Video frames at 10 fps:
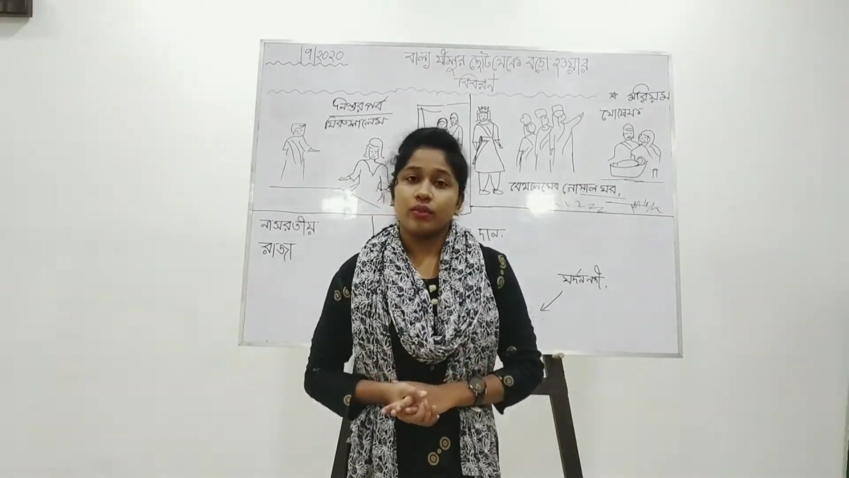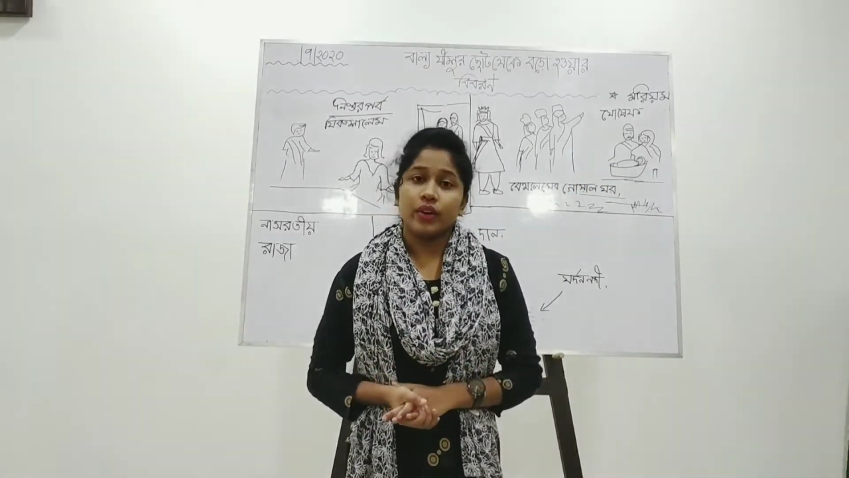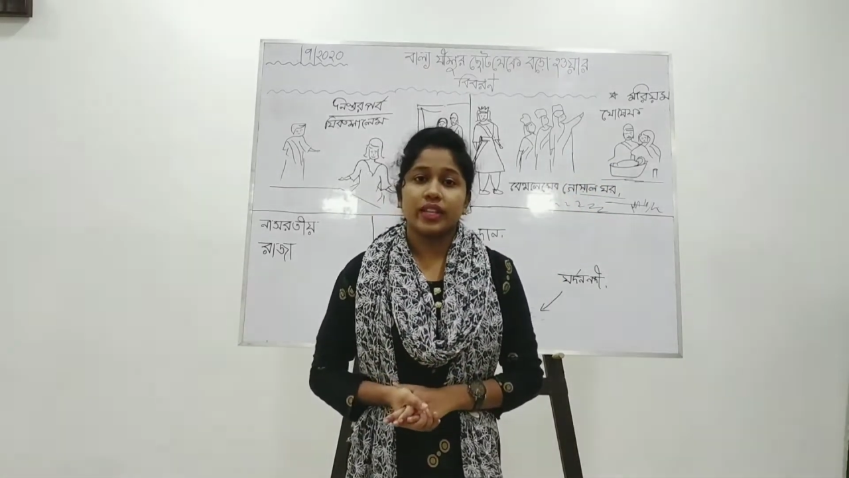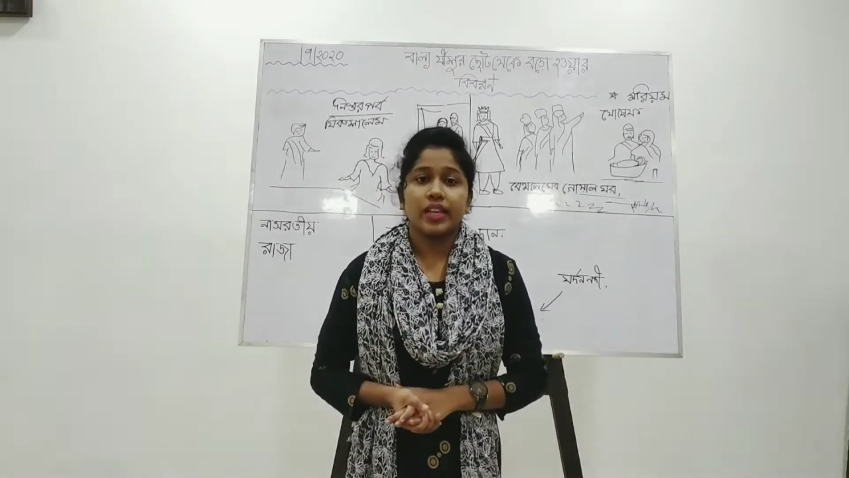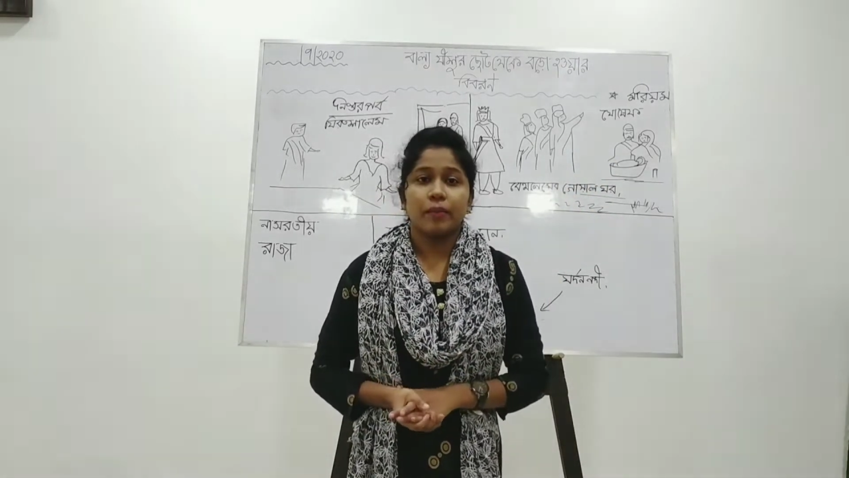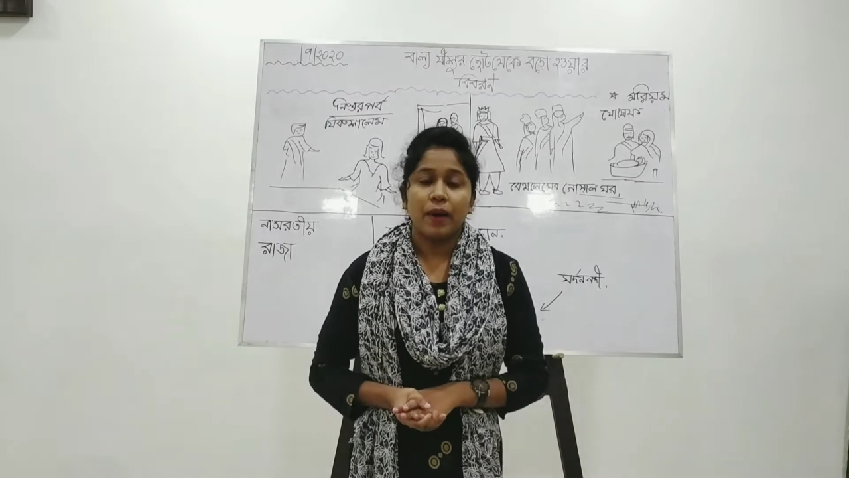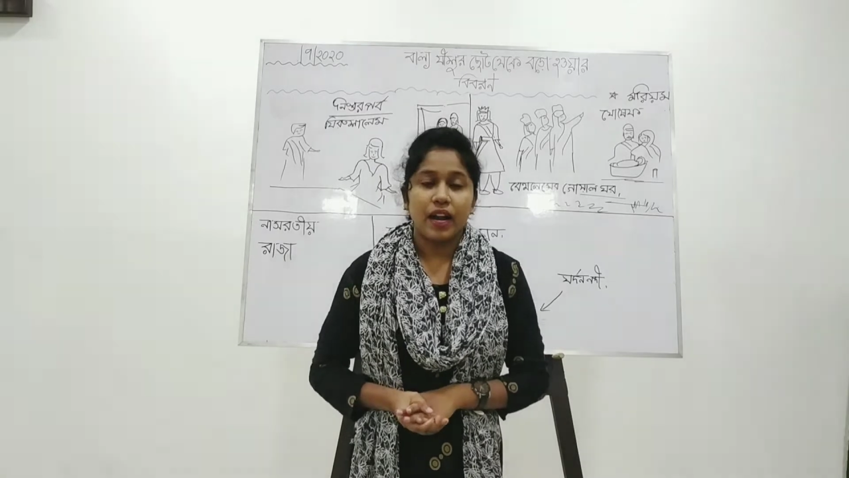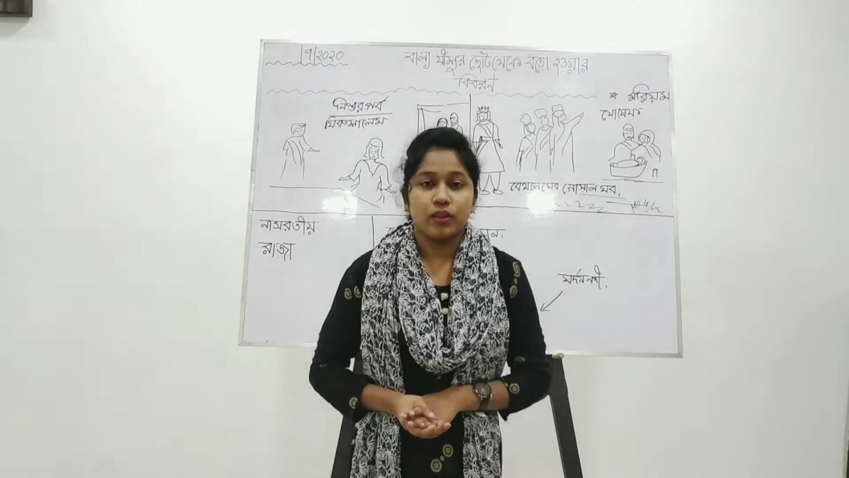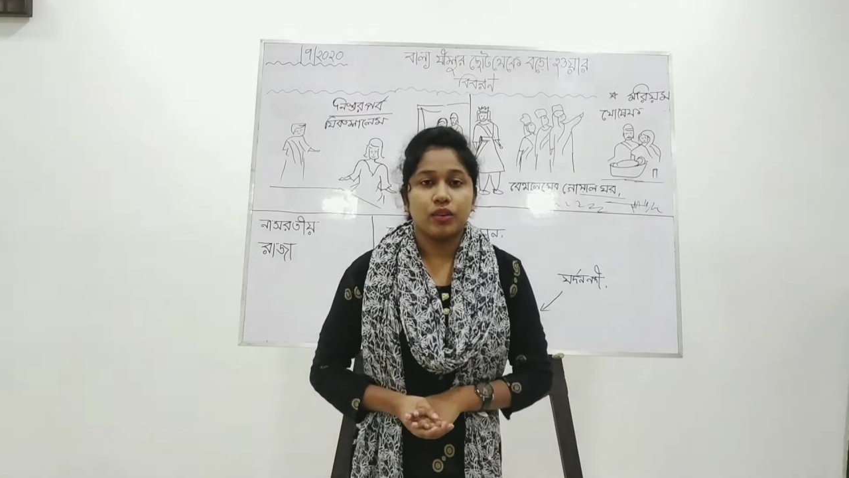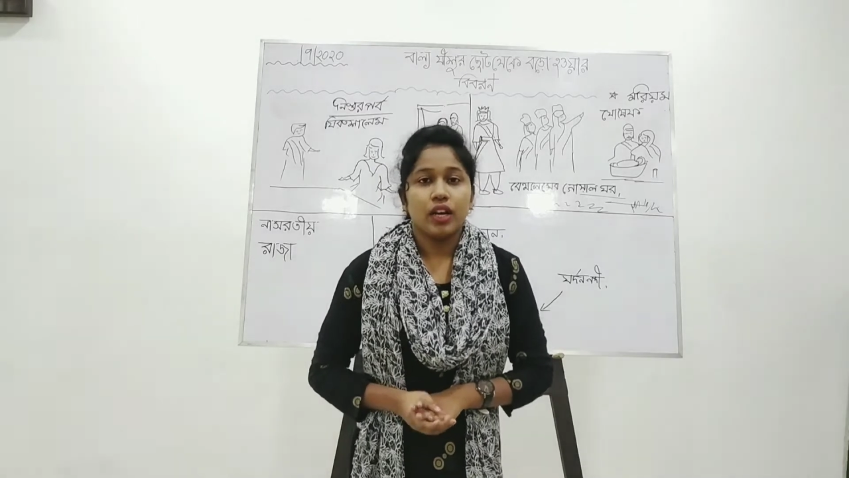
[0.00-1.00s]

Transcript: ফিরতে পারো